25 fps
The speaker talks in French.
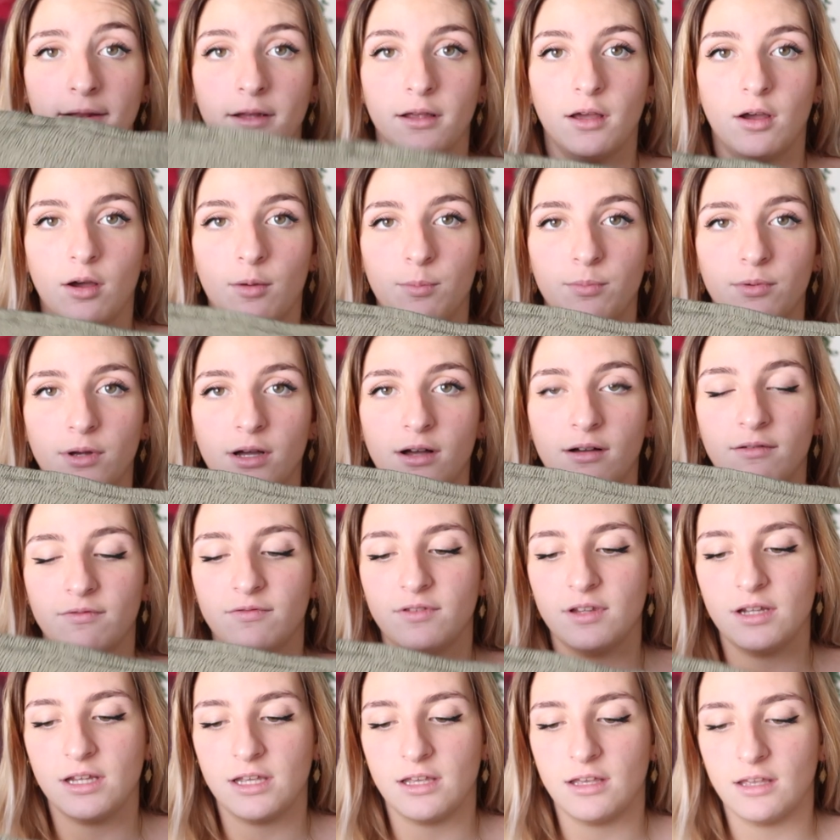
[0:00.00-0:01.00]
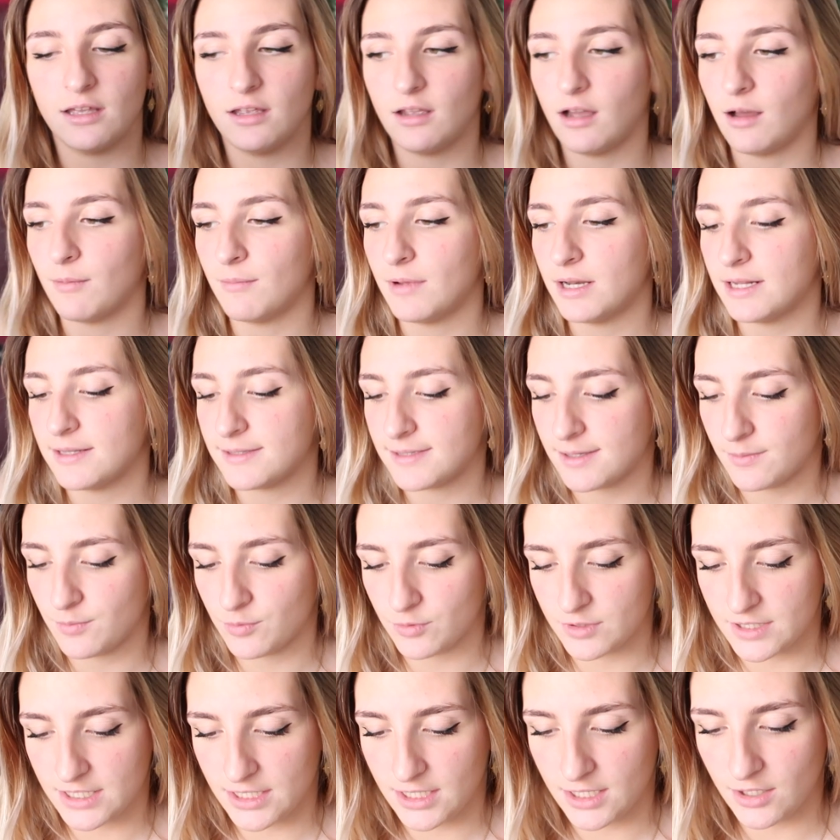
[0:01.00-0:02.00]
hop enfiler emballer c'est
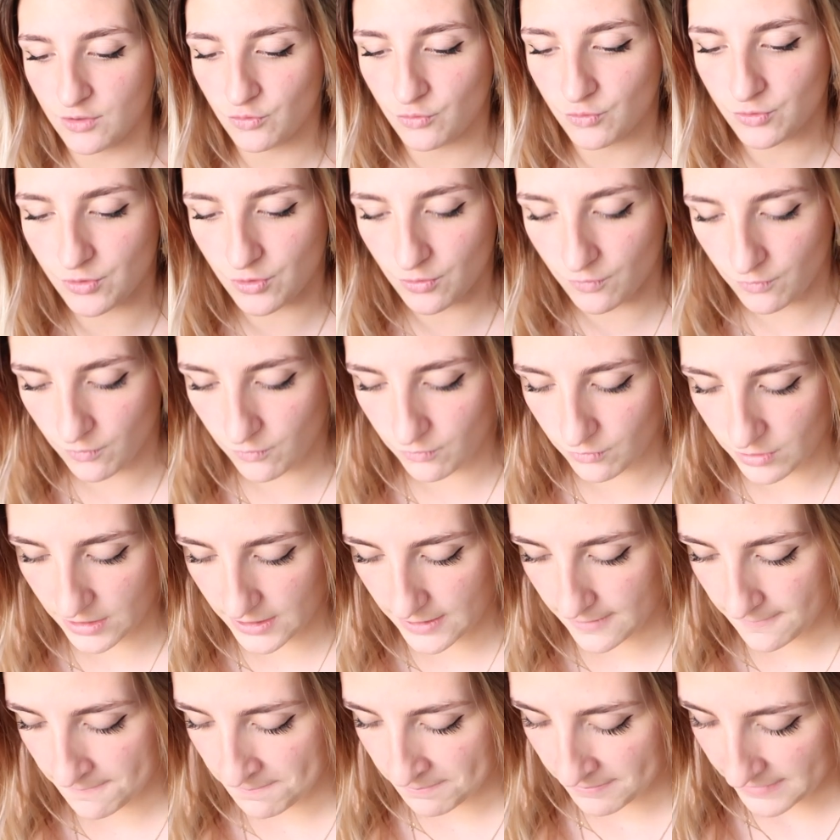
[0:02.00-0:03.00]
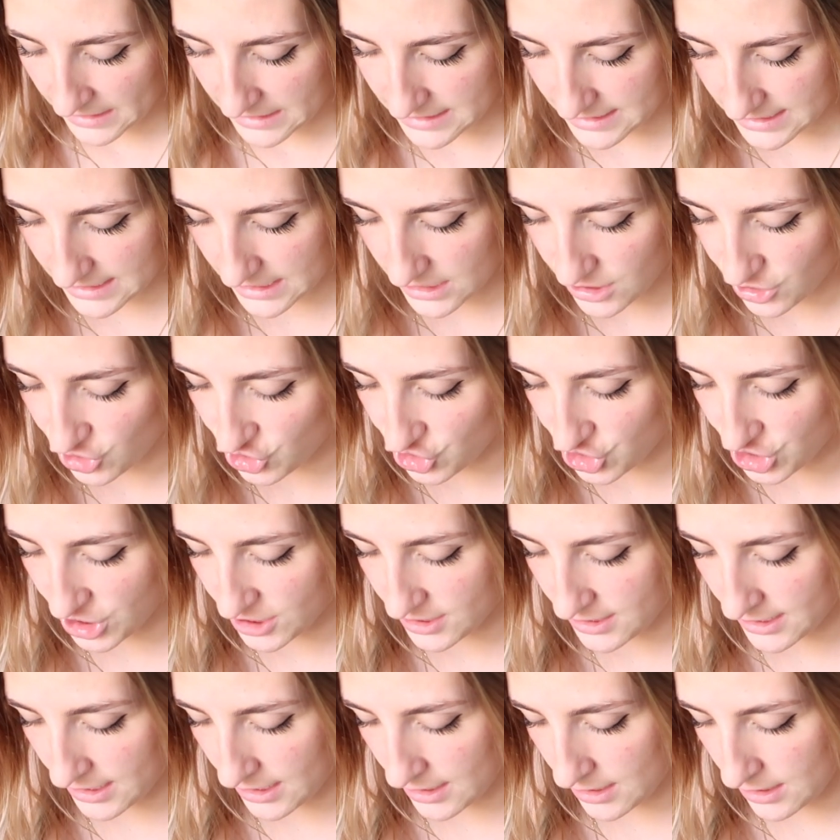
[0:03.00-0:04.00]
pesé tout ce que vous voulez c'est
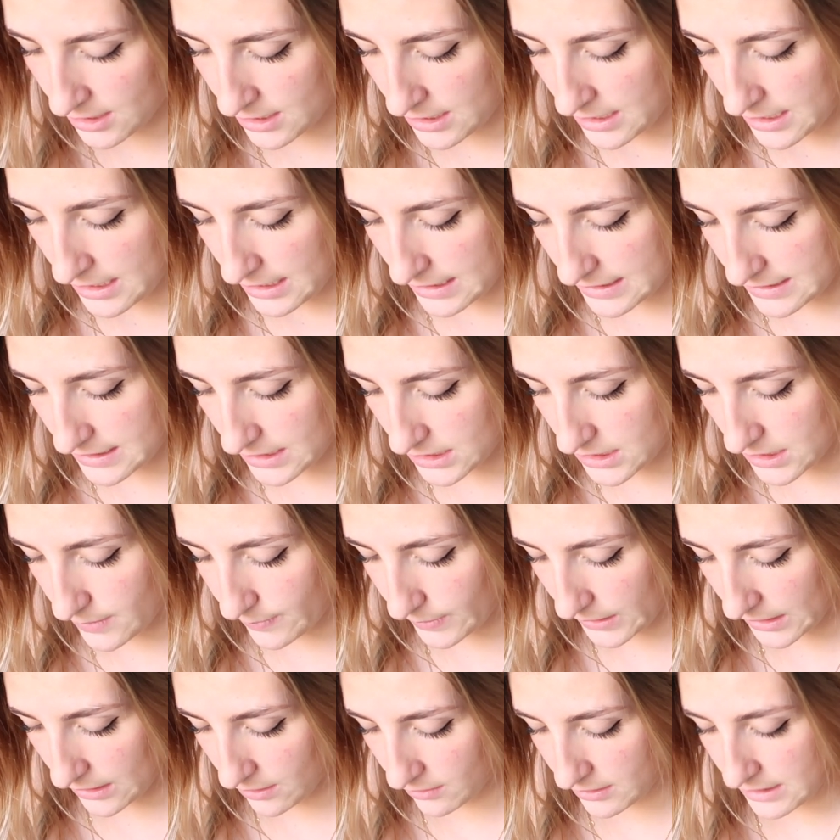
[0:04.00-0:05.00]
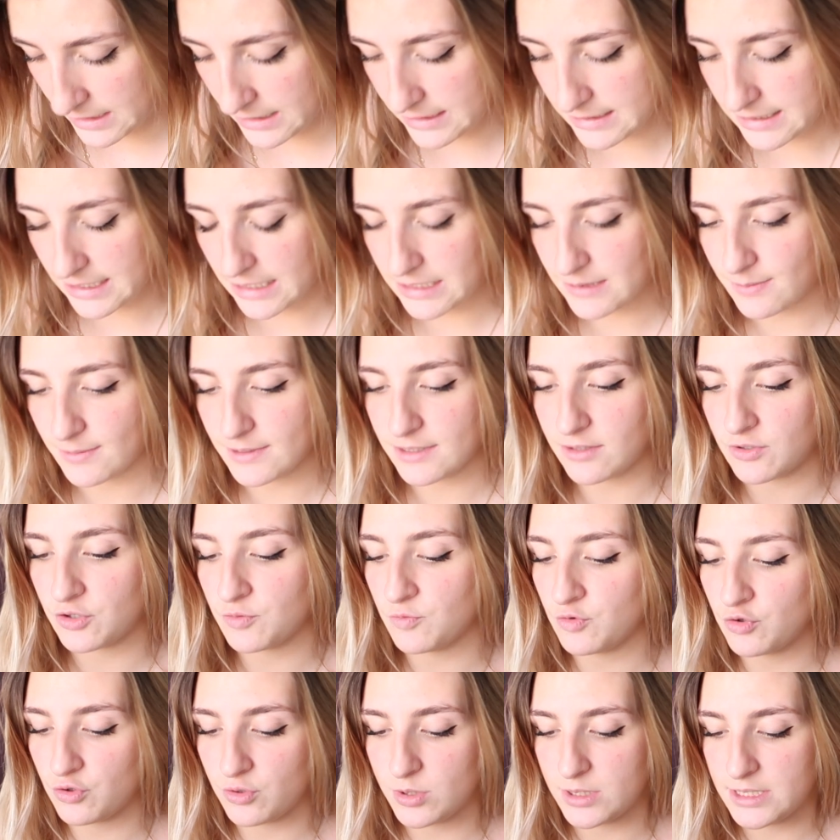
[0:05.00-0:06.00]
génial et ça je l'ai pris en XS parce que je
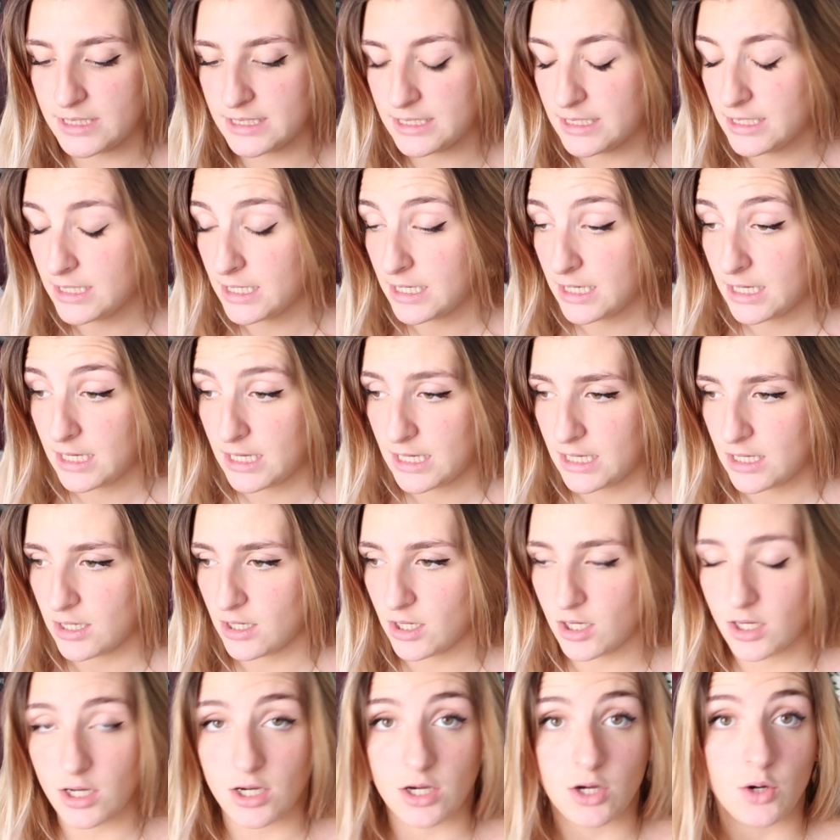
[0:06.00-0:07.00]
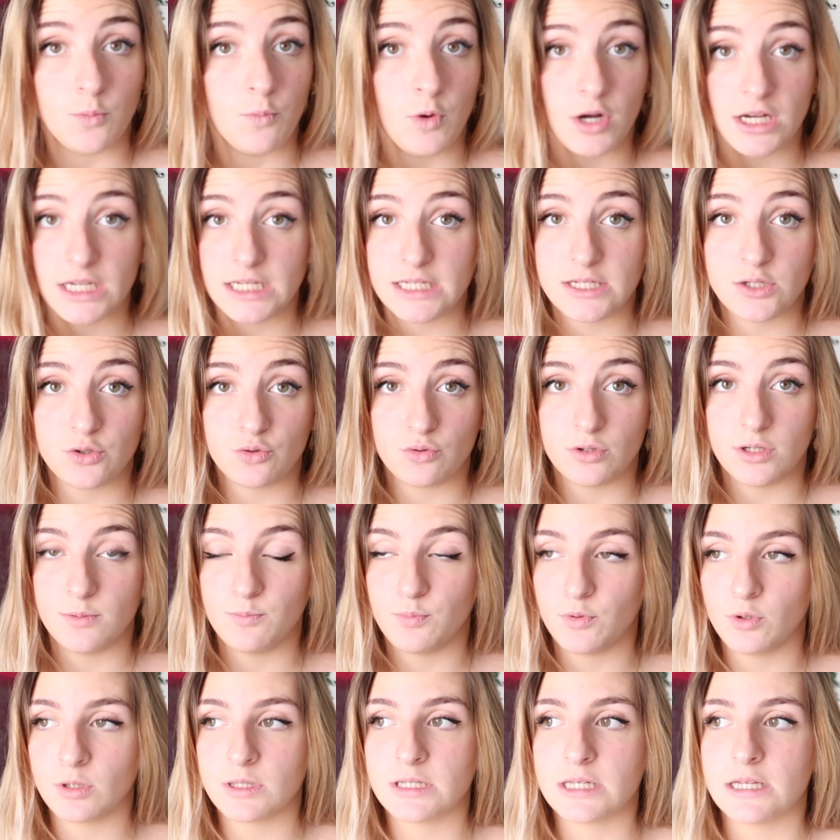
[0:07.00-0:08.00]
me suis dit euh, moi qui suis
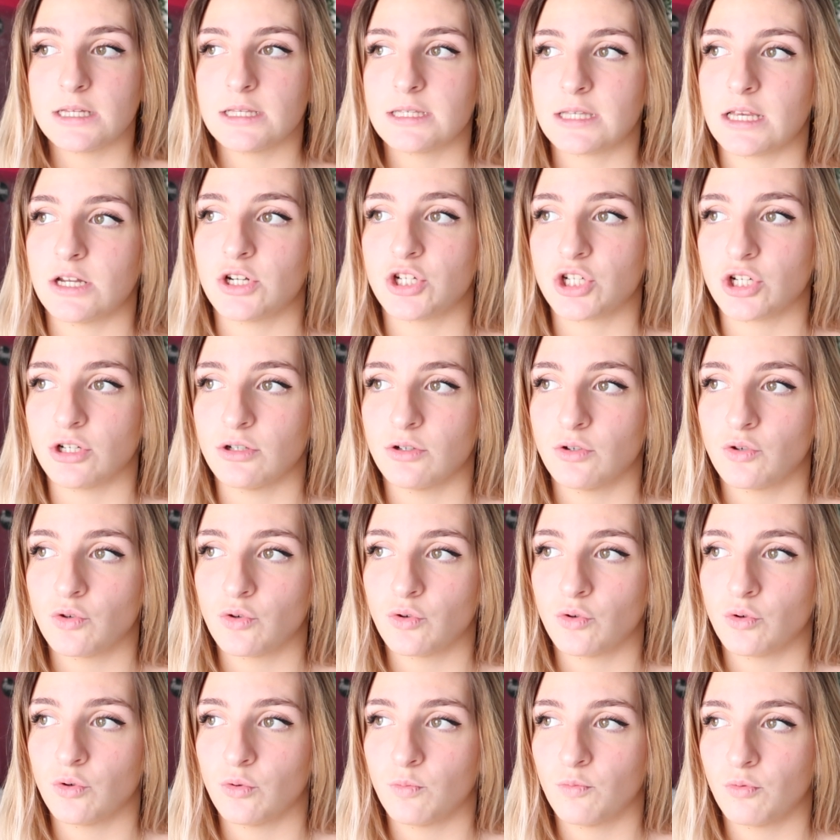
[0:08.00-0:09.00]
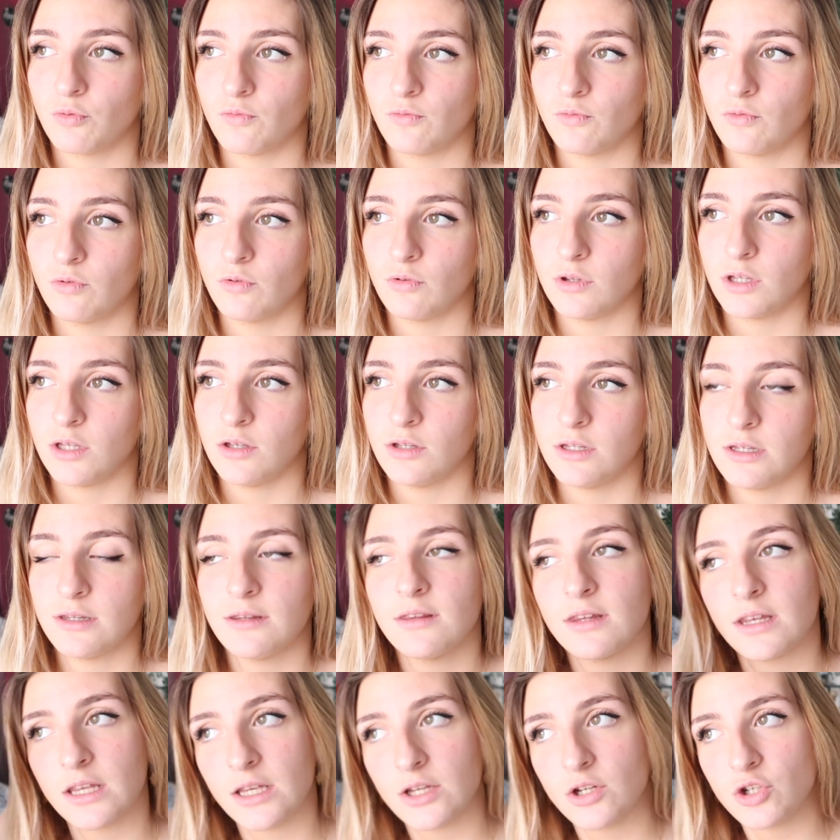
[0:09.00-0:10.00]
petite sachant que pour vous donner une
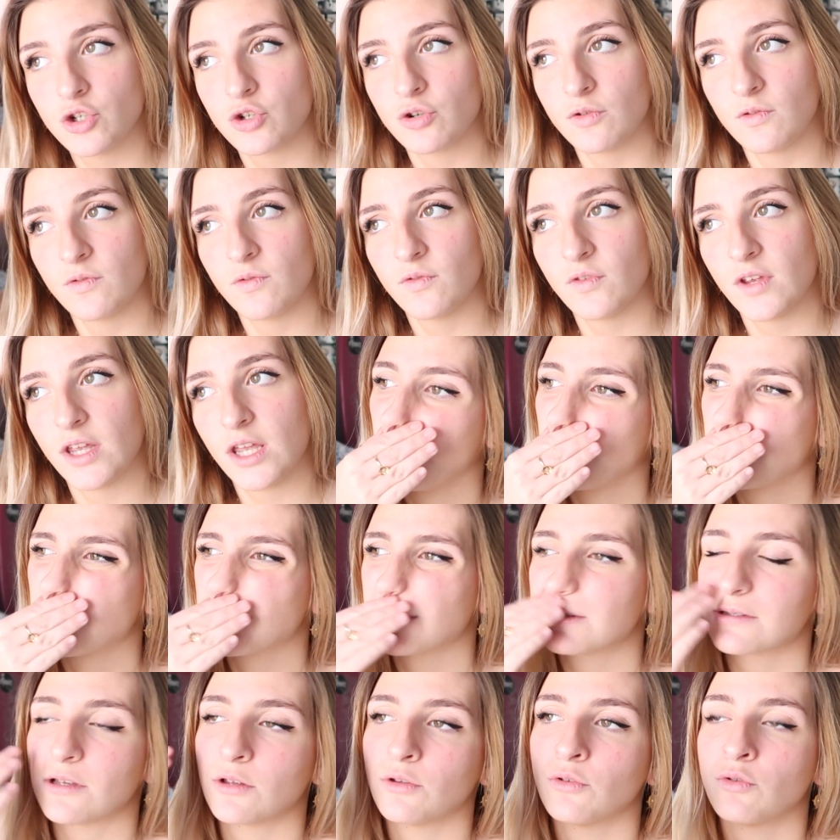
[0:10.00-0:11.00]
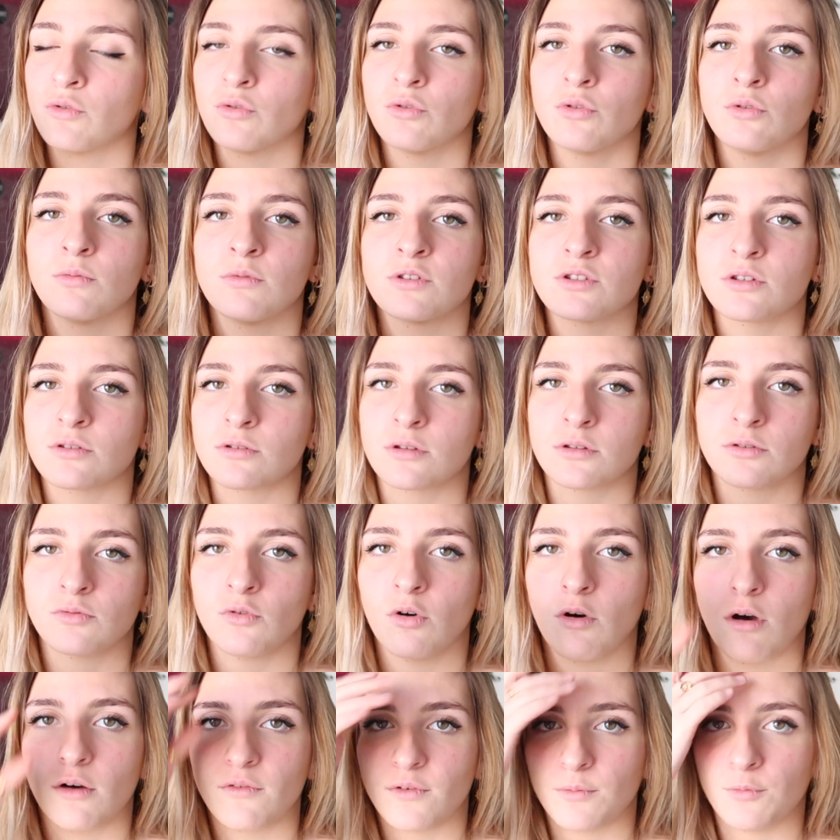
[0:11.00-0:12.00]
idée je fais 1m62, 1m63
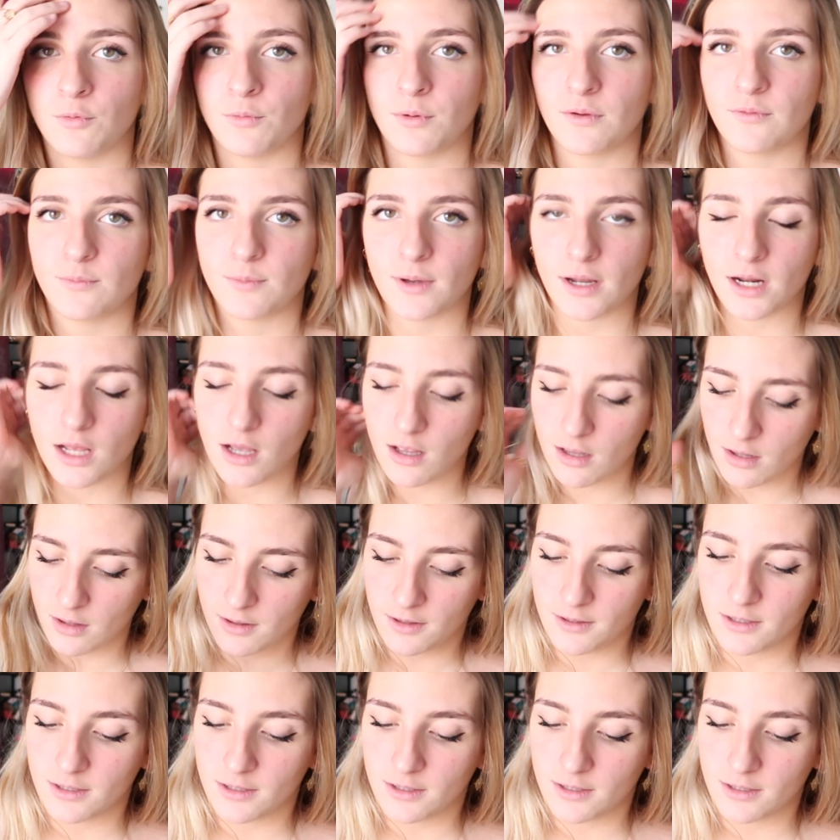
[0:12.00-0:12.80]
enfin bref par là